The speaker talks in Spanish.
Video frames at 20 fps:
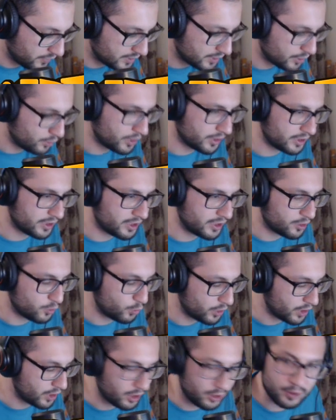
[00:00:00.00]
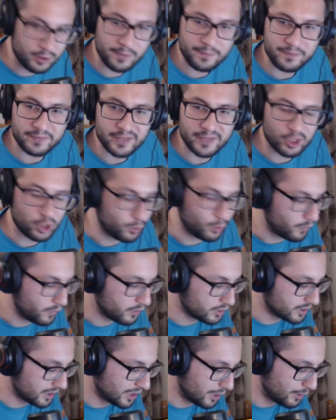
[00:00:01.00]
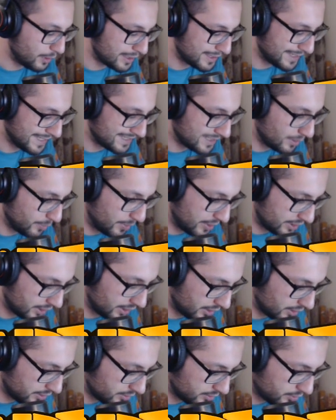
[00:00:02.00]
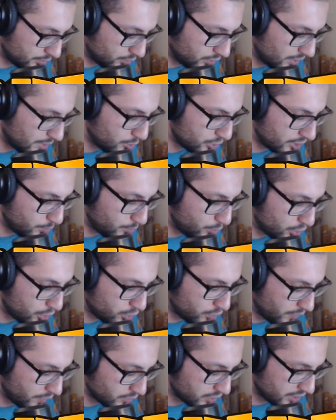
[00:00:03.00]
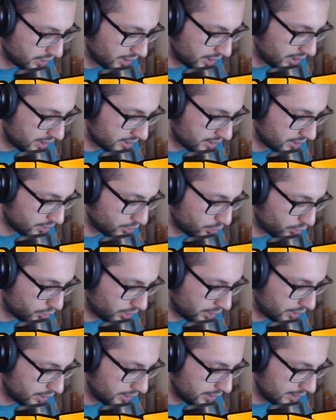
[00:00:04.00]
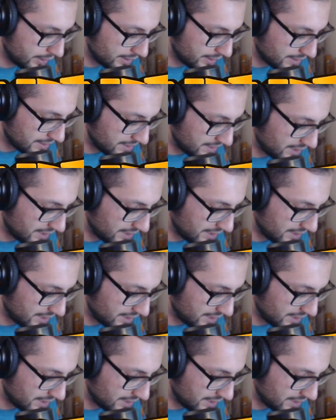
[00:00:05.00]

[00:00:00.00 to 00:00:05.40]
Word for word: tengo que tener cuidado de cómo vamos a acabar esta partida. Con el montapuerco vamos a tirar esa torre sin